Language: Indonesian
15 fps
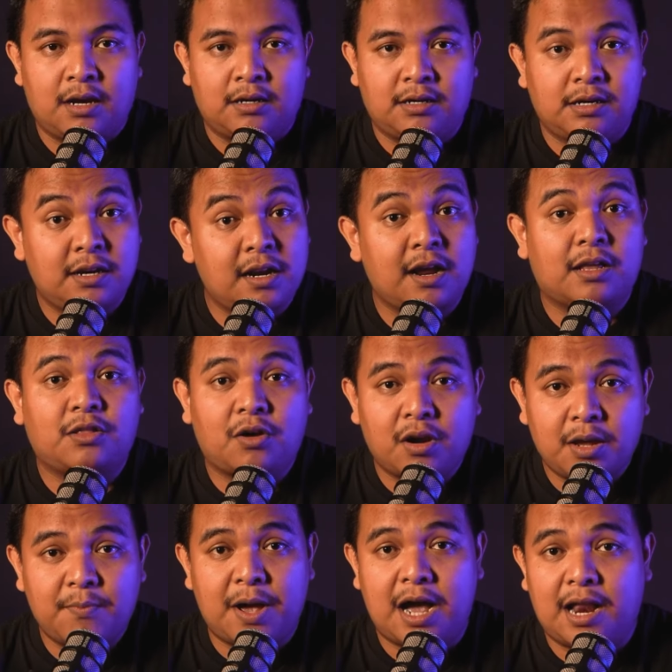Di
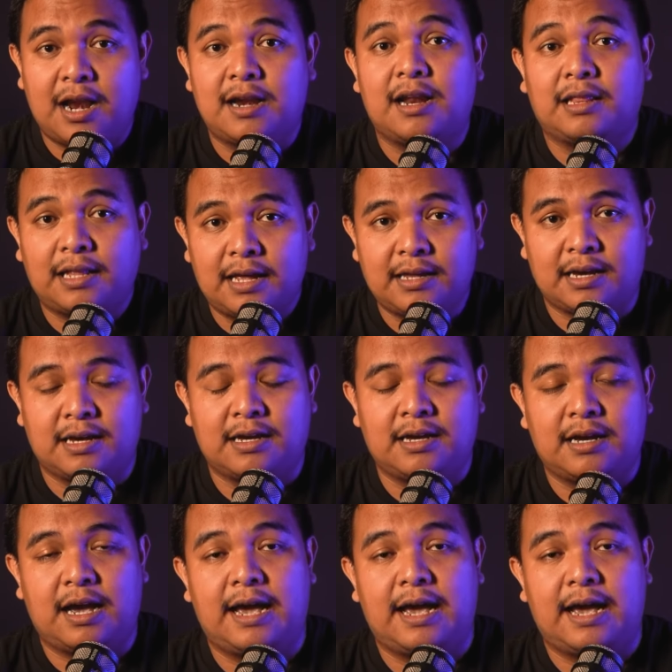direktori pangkalan datanya,